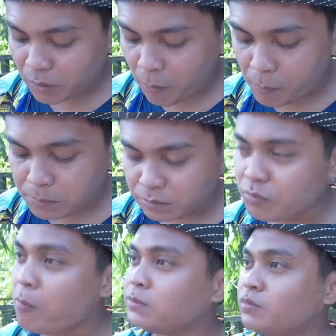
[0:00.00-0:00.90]
hmm.
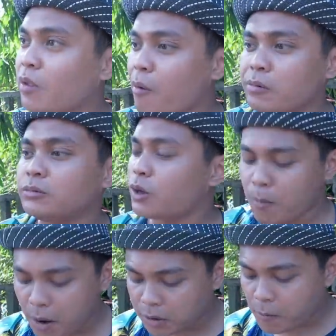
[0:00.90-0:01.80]
enak hos enak
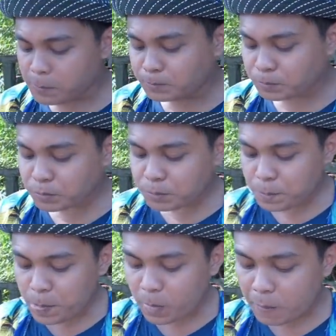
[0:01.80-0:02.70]
banget
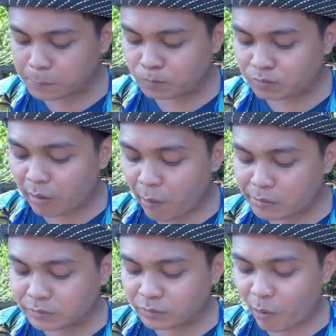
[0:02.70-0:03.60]
makan mulu
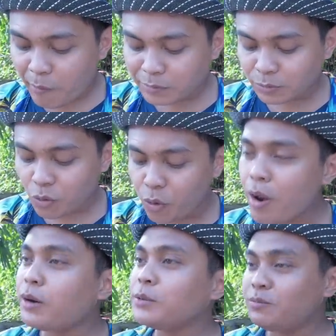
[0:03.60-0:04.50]
hari ini iya
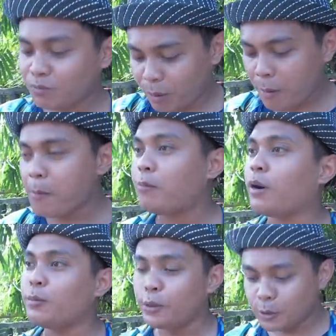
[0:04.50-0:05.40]
nih makan
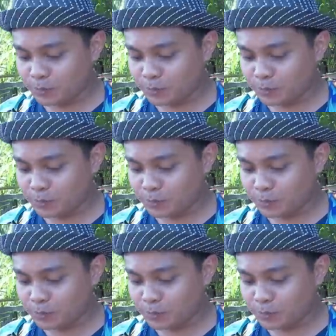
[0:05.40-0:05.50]
mulu